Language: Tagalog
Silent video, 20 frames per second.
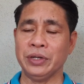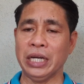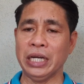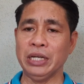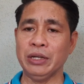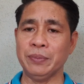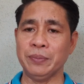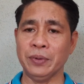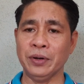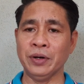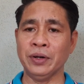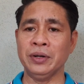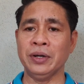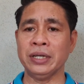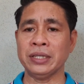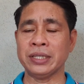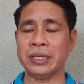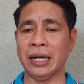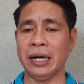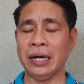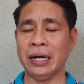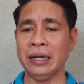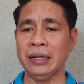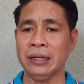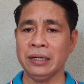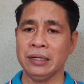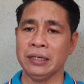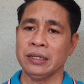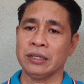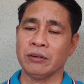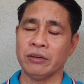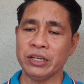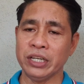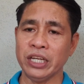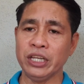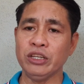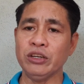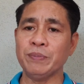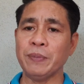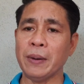Ano po sa kung
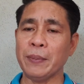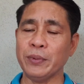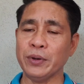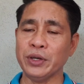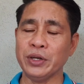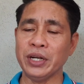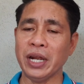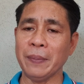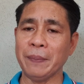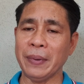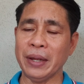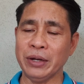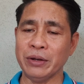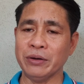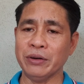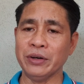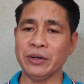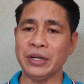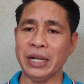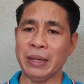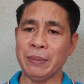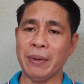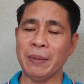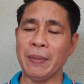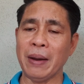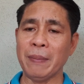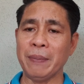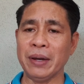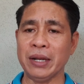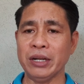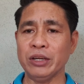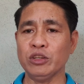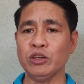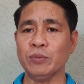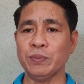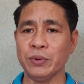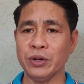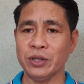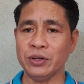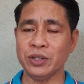hindi niyo pa po yun napanood ay mapapanood niyo
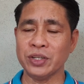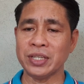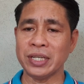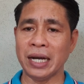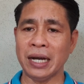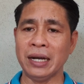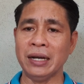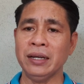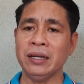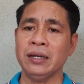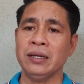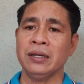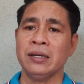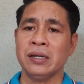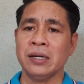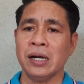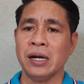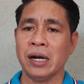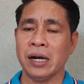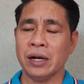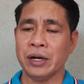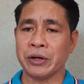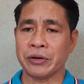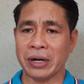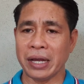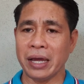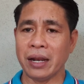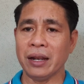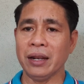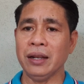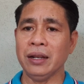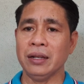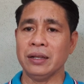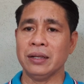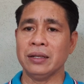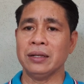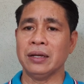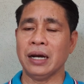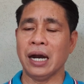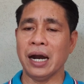po yun sa RAL
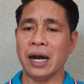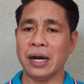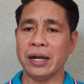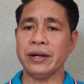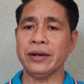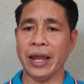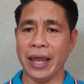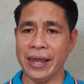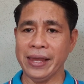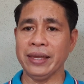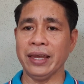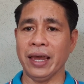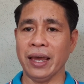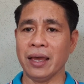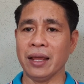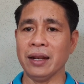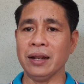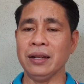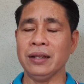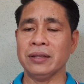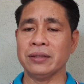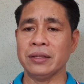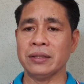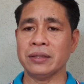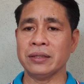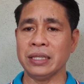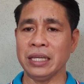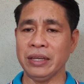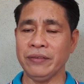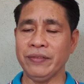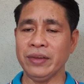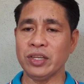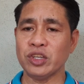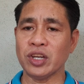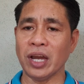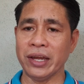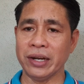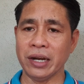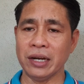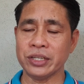R A L TV
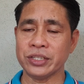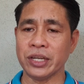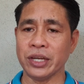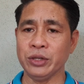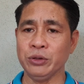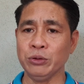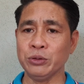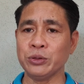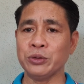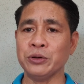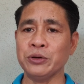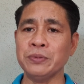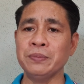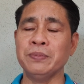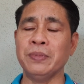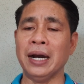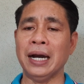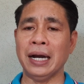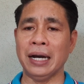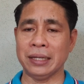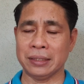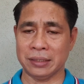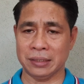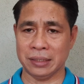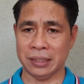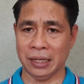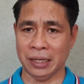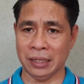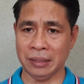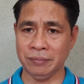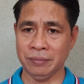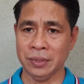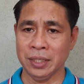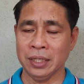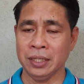channel sa YouTube at uh,